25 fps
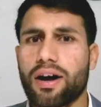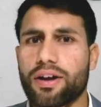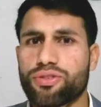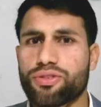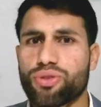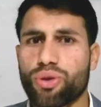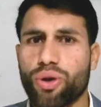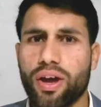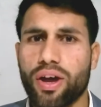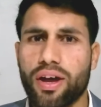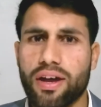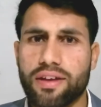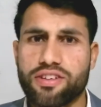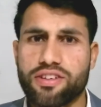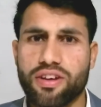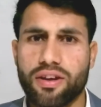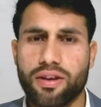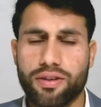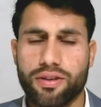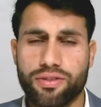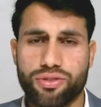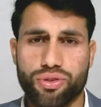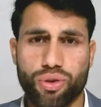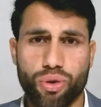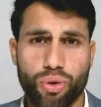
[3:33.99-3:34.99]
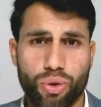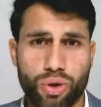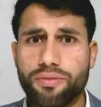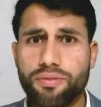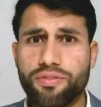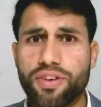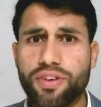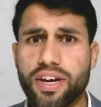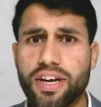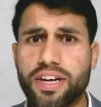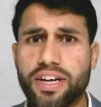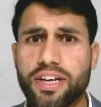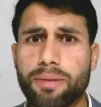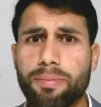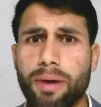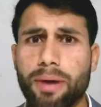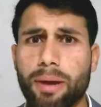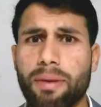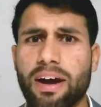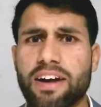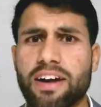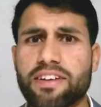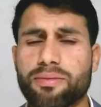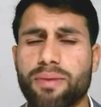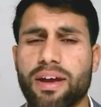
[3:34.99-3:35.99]
जो है जो, जो विकेट कीपर
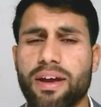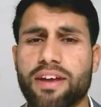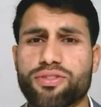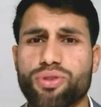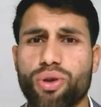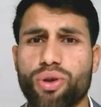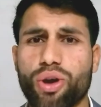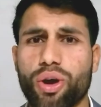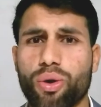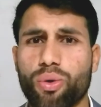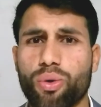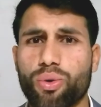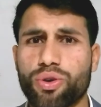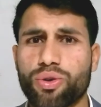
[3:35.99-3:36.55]
बैट्समैन जो है